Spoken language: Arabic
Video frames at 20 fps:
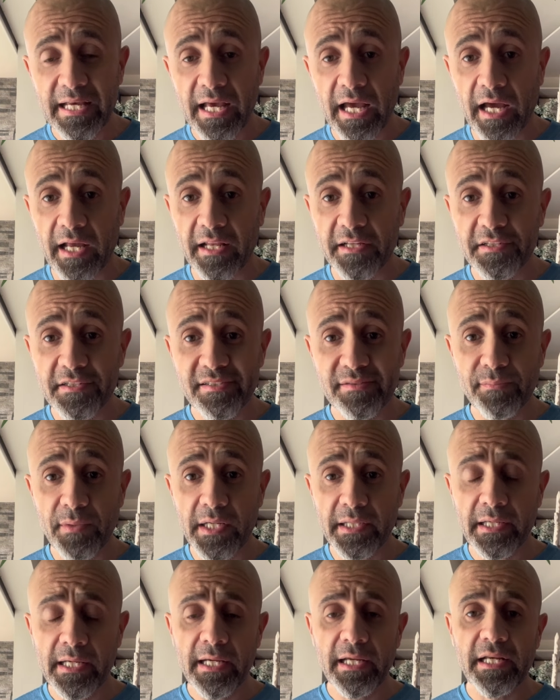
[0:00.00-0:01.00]
على
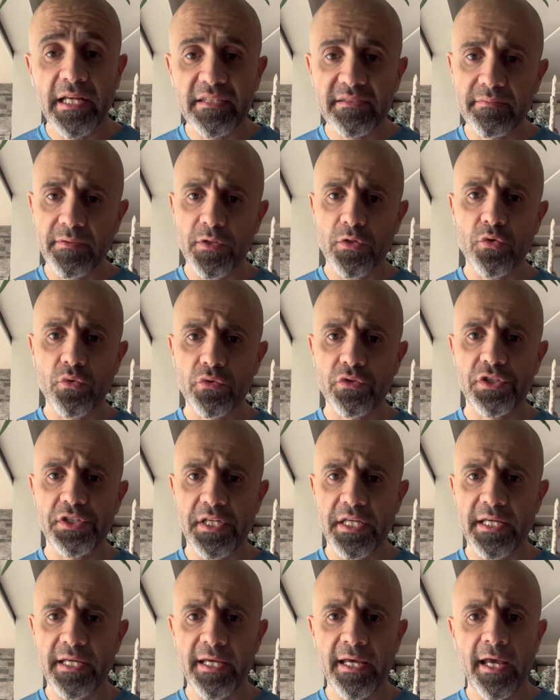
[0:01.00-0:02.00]
جسمك لازم يكون
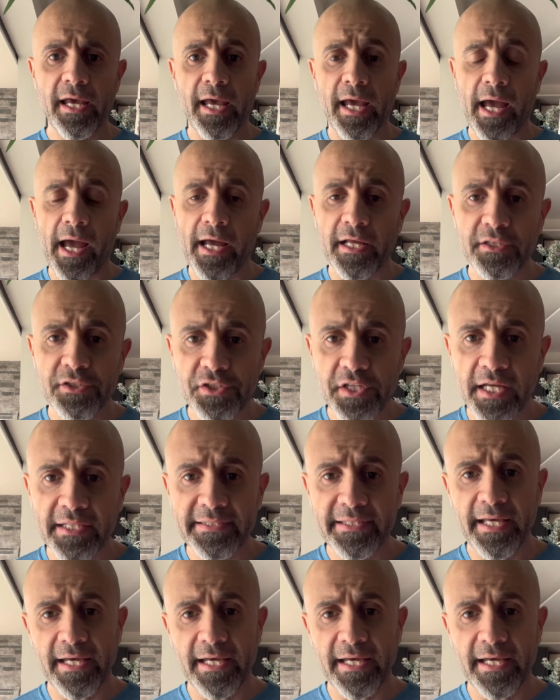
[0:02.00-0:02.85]
شيء عن جد